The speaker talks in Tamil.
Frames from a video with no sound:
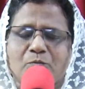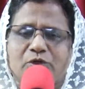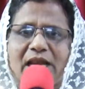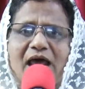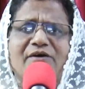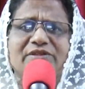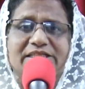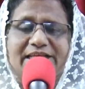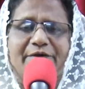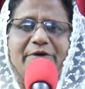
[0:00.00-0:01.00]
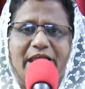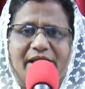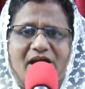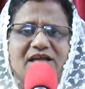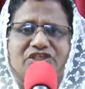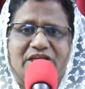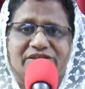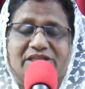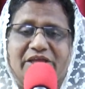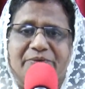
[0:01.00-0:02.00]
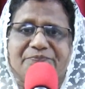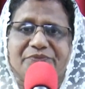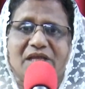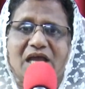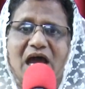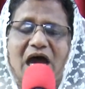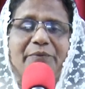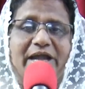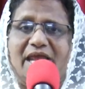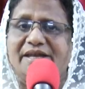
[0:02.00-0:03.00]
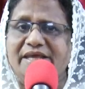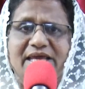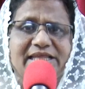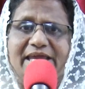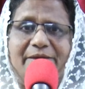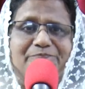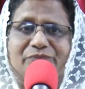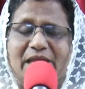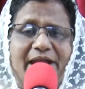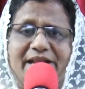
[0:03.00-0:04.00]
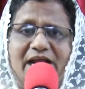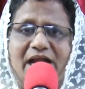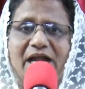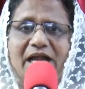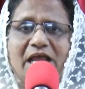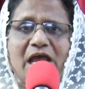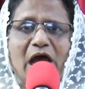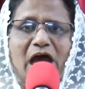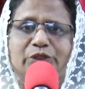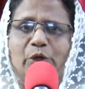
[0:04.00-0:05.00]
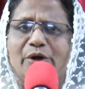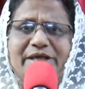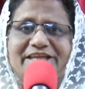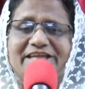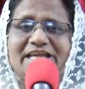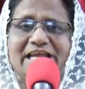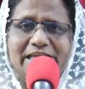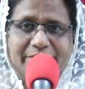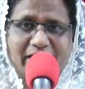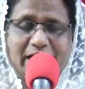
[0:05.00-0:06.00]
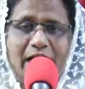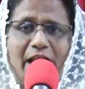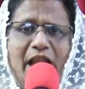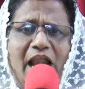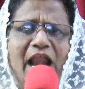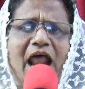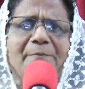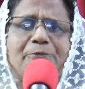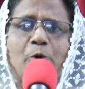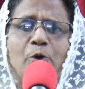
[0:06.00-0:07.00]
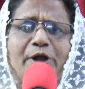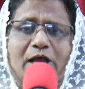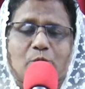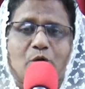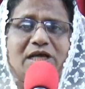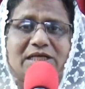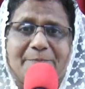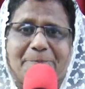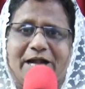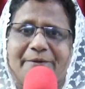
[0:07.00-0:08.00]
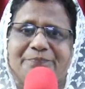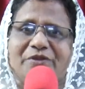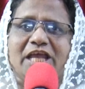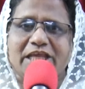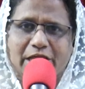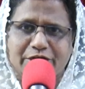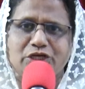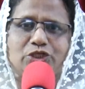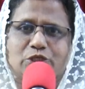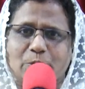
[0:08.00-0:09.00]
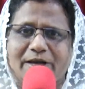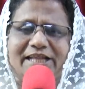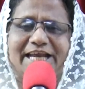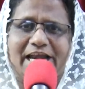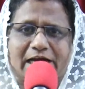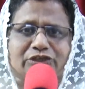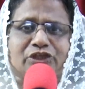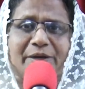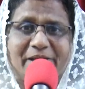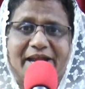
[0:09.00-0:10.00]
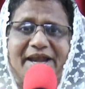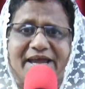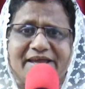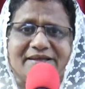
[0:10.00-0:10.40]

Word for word: முதலாவது தேவனுடைய ராஜ்யத்தையும் அவருடைய நீதியையும் தேடுங்கள் அதோடு இவைகள் எல்லாம் கூட கொடுக்கப்படும் என்று சொன்னதின் அர்த்தம் என்ன